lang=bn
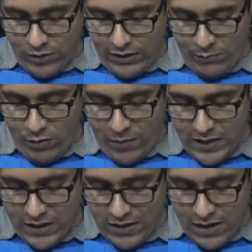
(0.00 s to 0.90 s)
অনেকদিন পর
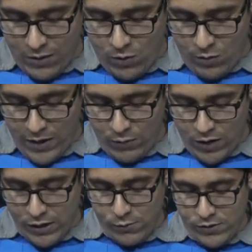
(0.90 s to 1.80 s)
ভাইয়ের সাথে দেখা হইলো ভাই
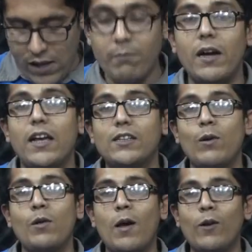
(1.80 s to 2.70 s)
ওয়ালাইকুম আসসালাম ভাই আশা
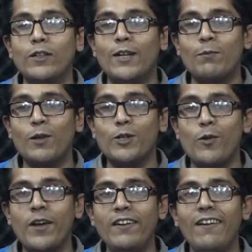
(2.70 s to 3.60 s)
করি ভালো আছেন আপনারা
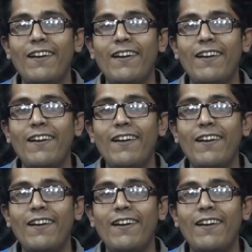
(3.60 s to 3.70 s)
সবাই